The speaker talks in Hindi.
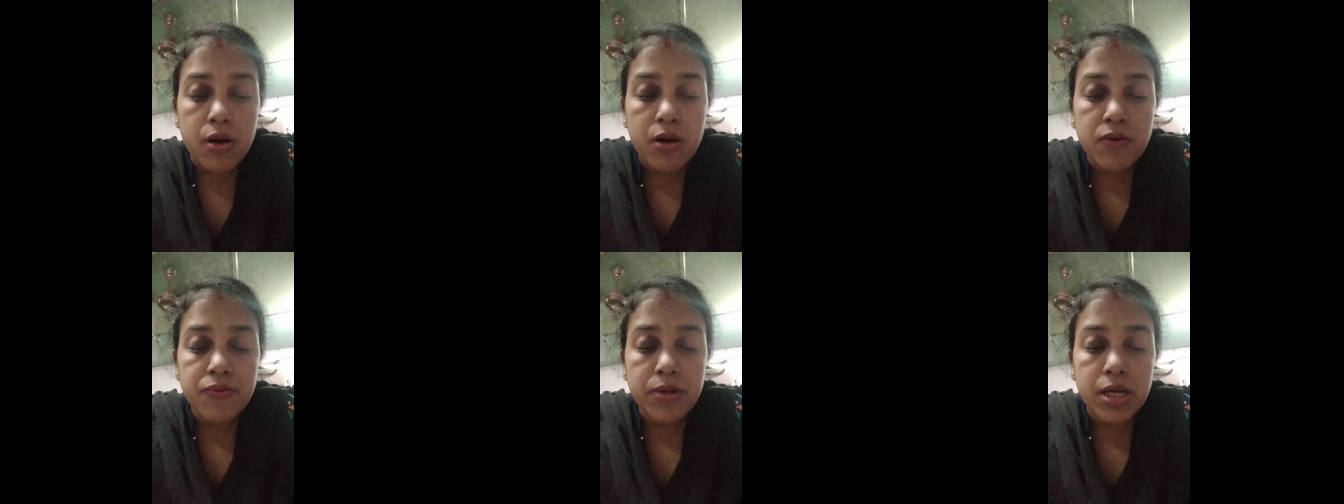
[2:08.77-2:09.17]

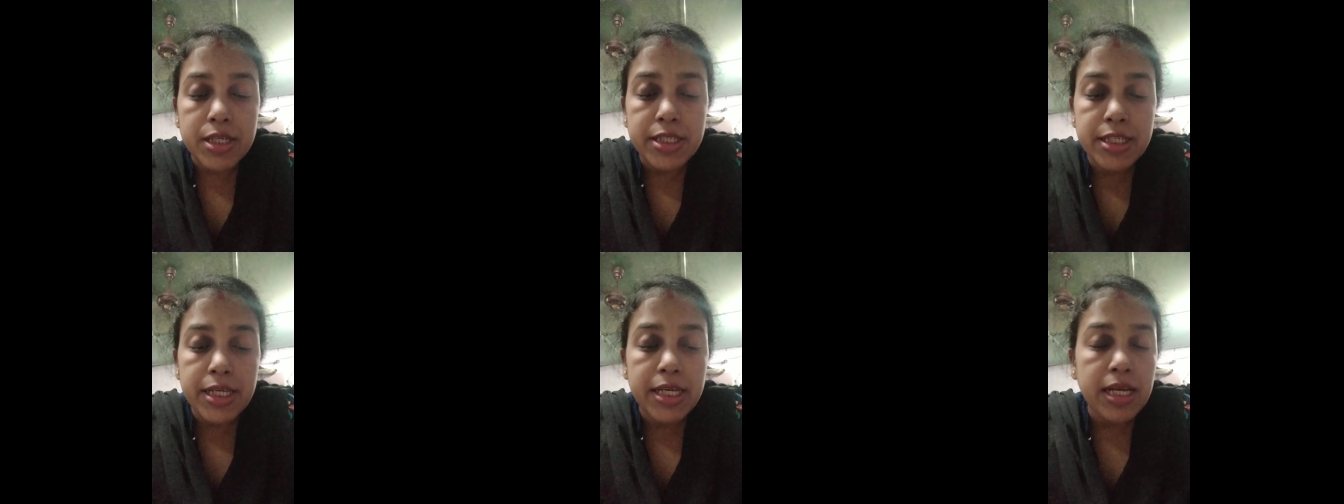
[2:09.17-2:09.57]
ऑफ
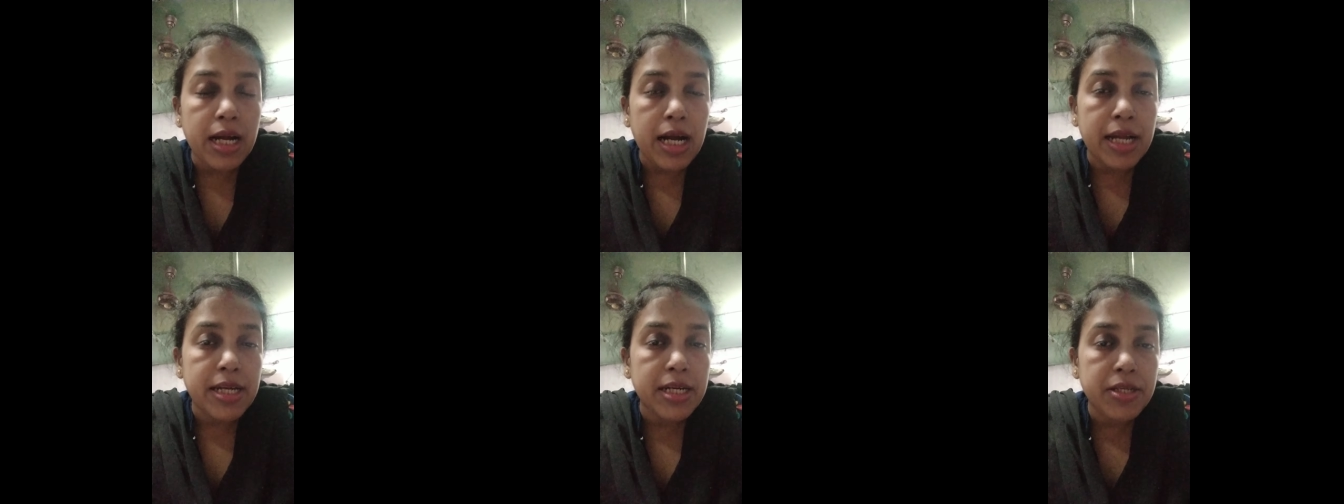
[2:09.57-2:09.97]
अ डे
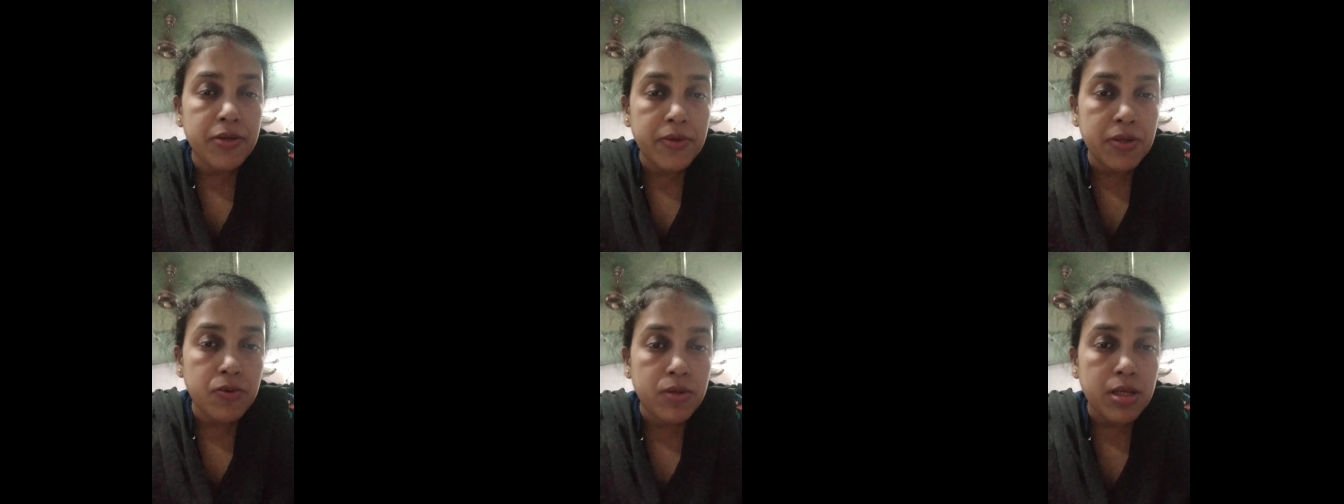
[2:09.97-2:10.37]
आई
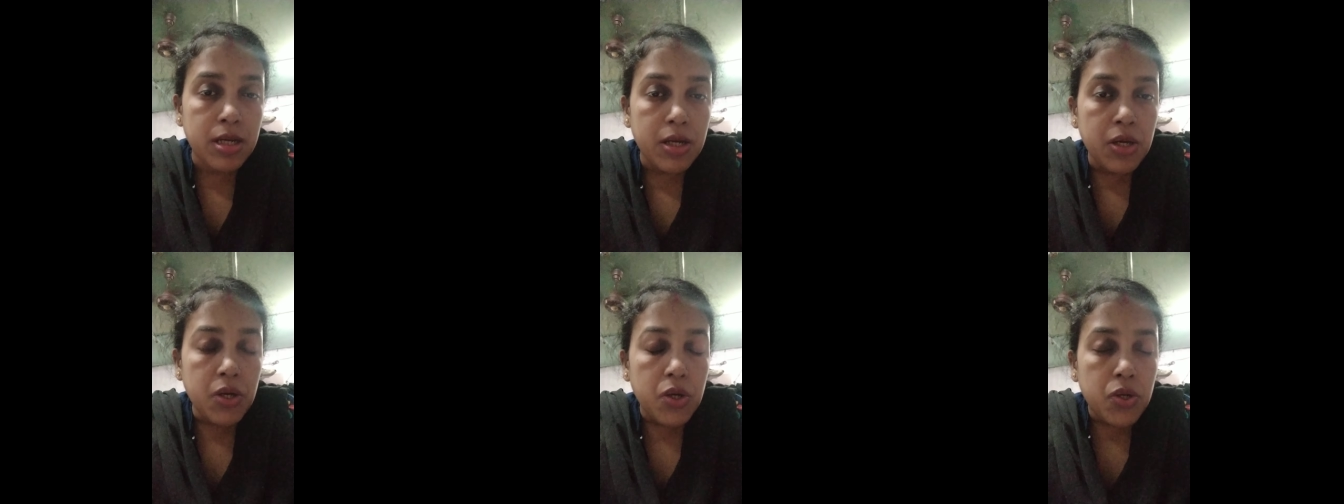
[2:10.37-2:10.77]
हैड
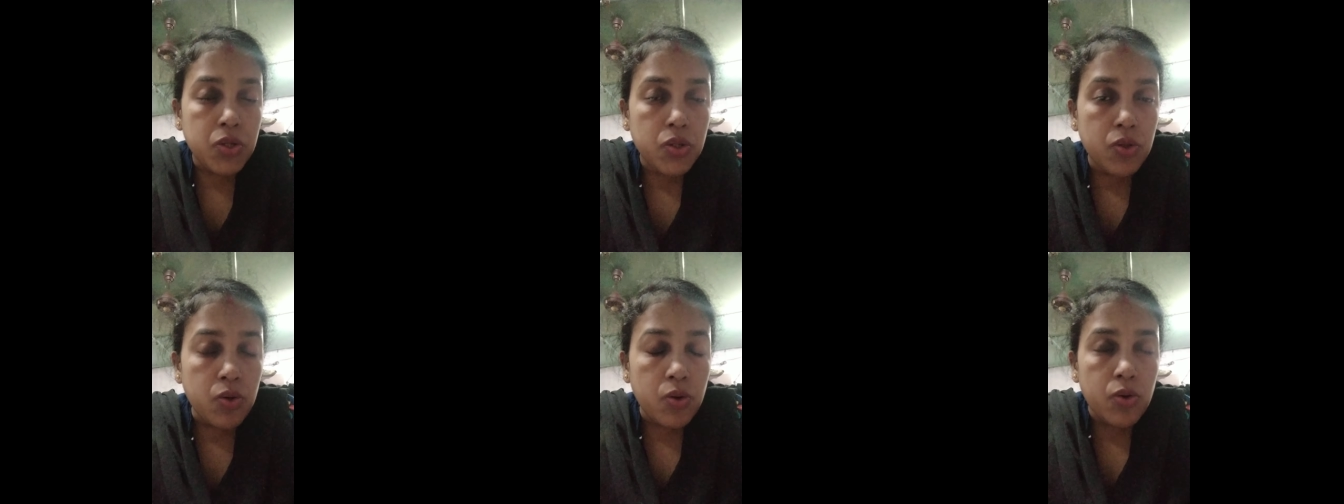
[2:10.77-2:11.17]

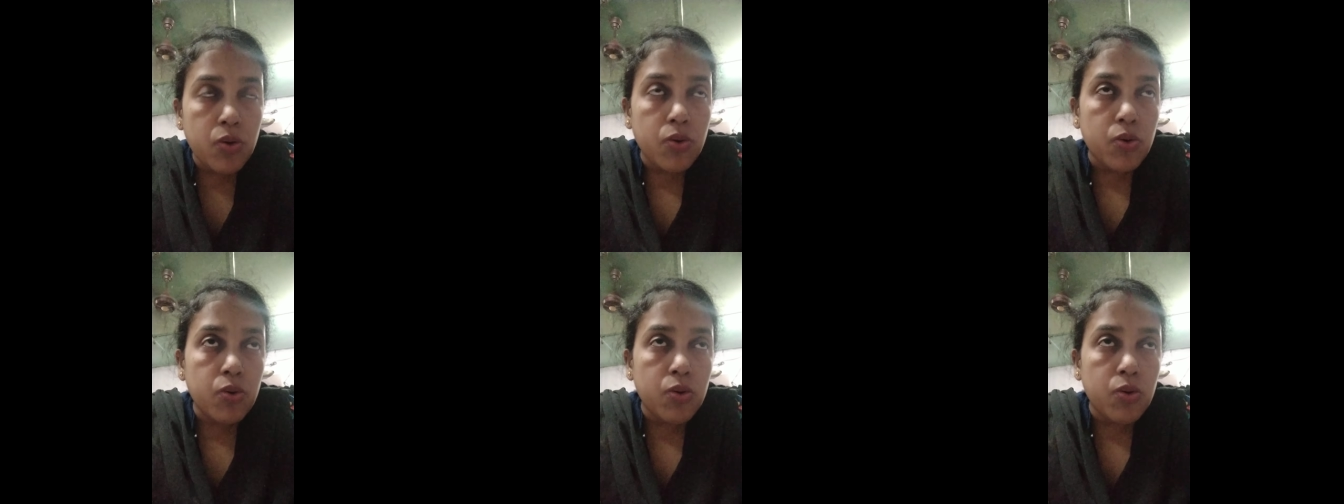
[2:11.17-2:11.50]
तो